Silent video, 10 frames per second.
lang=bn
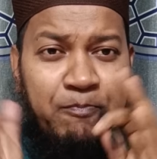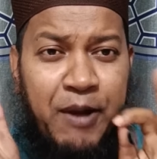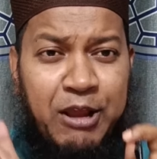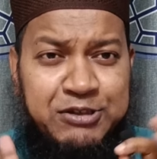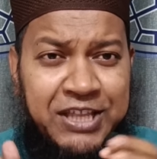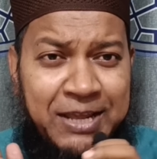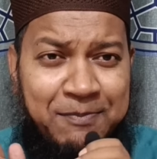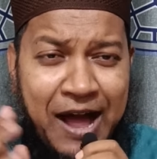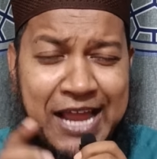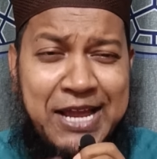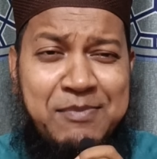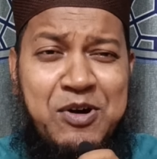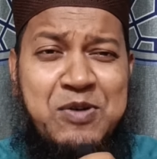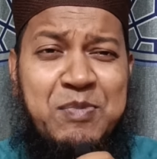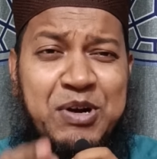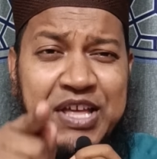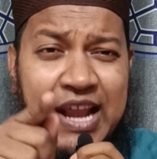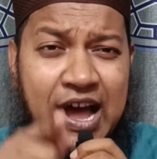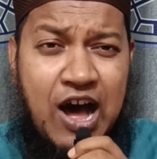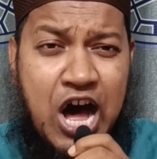প্রিয় দিনী ভাই এবং
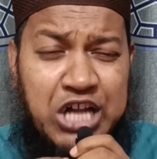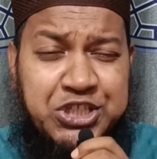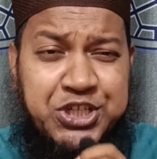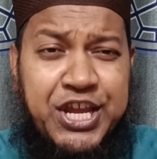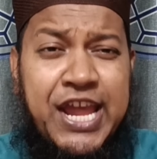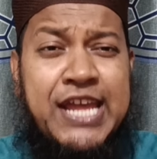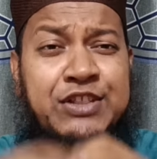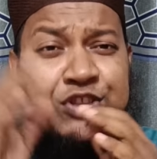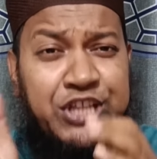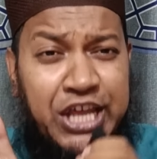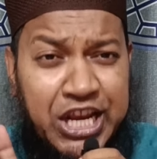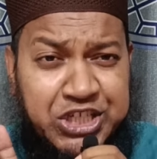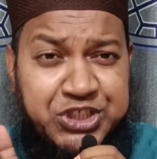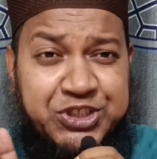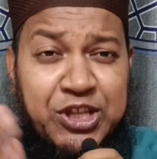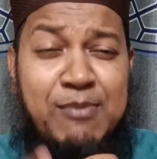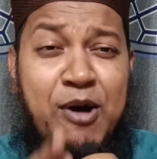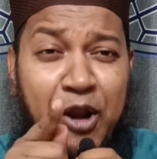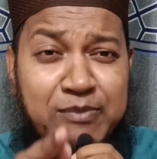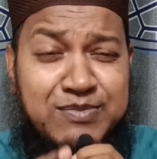বোনেরা আজকে তিরিশতম
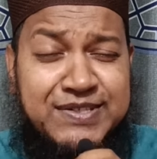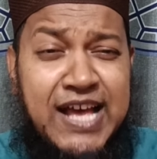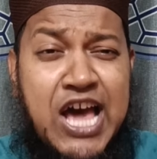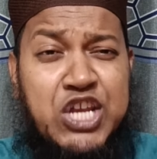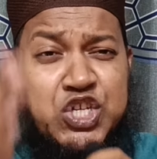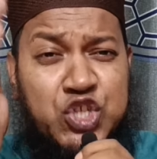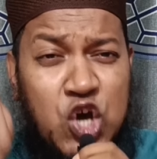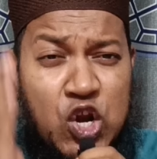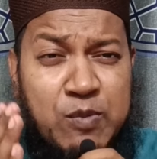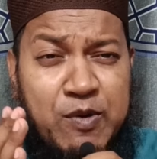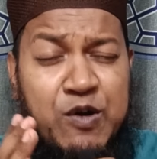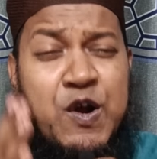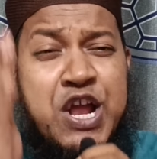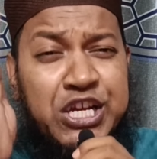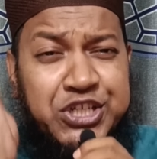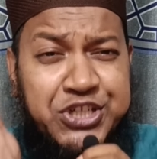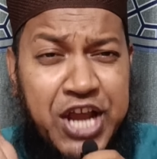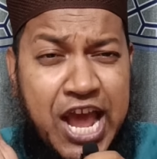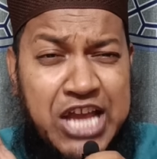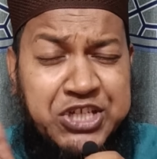রমজান
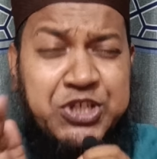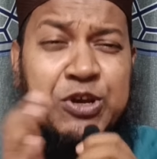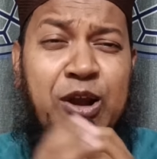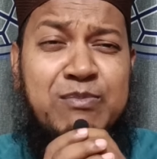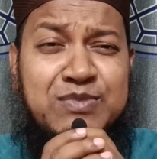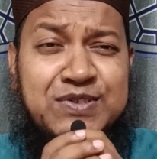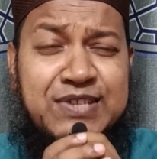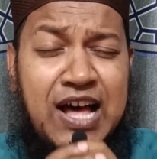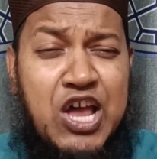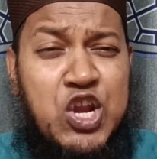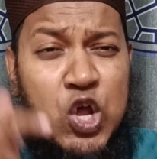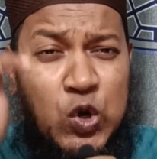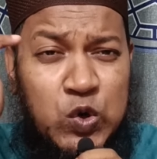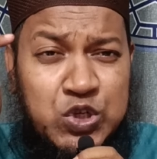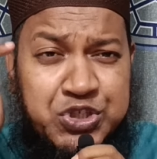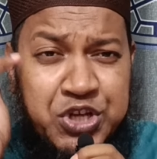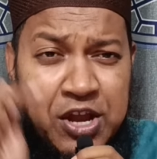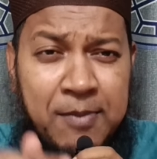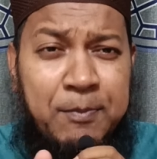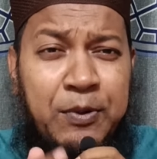সর্বশেষ রমজান রোজ
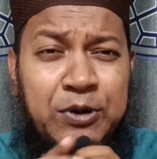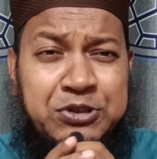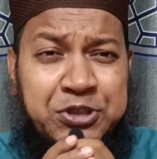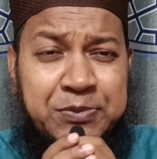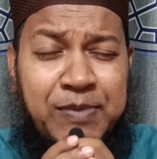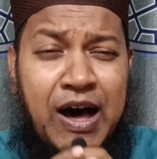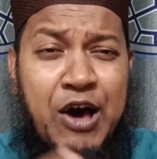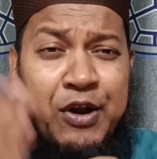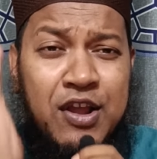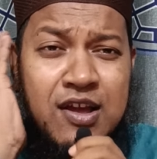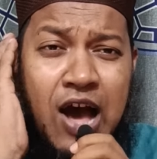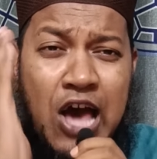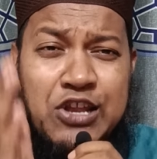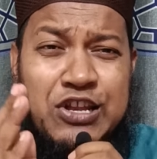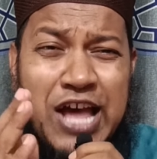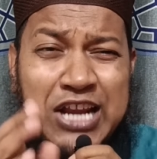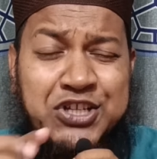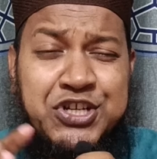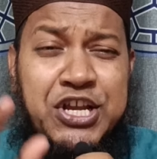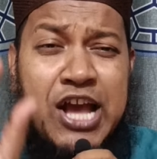বুধবার আল্লাহর
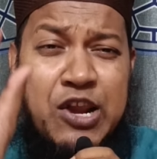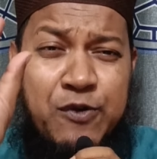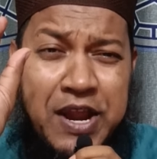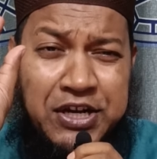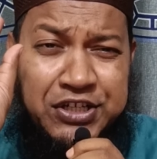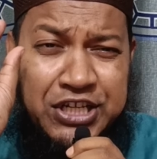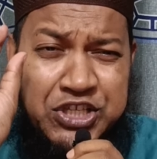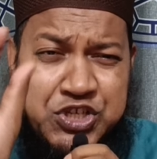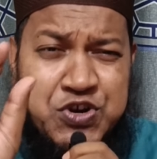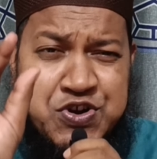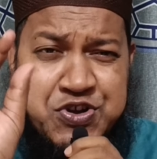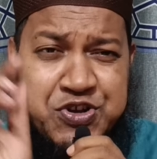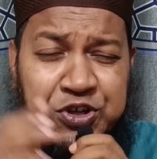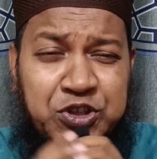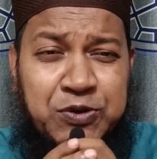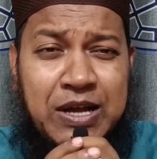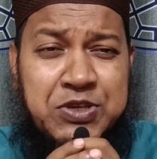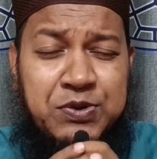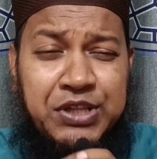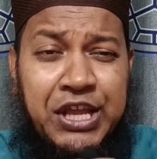শিখানো একটি ছোট্ট ছোট্ট দোয়া
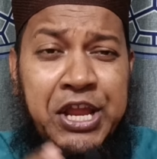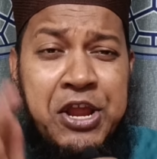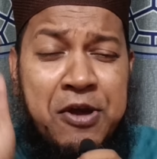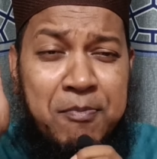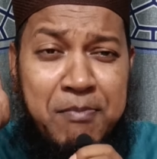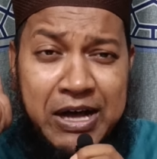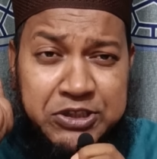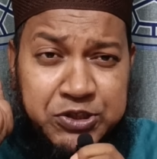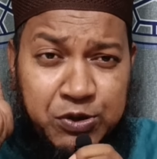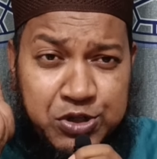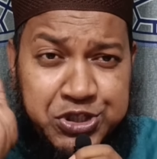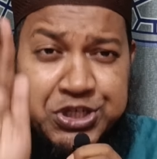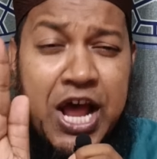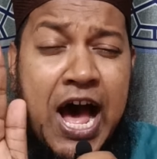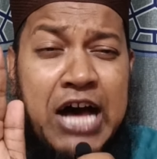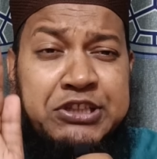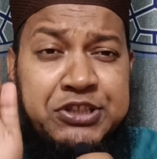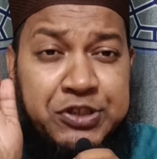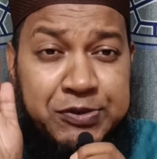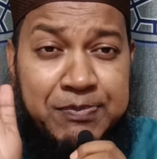যদি মাত্র
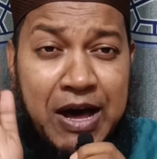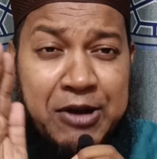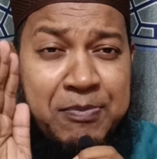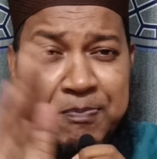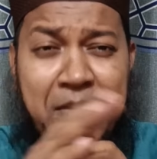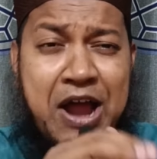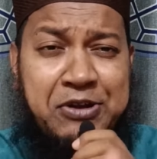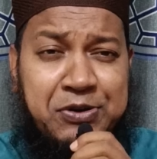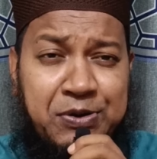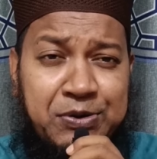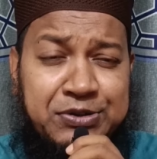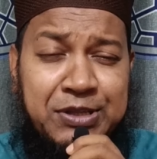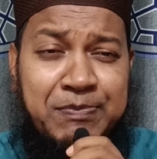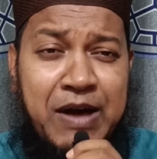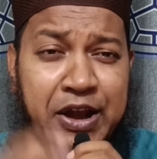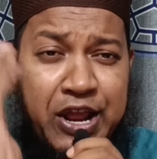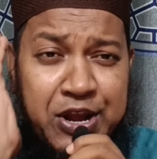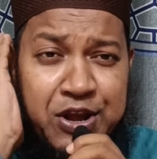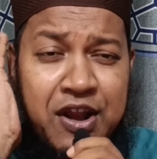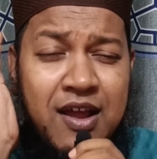সাতবার পাঠ করতে পারেন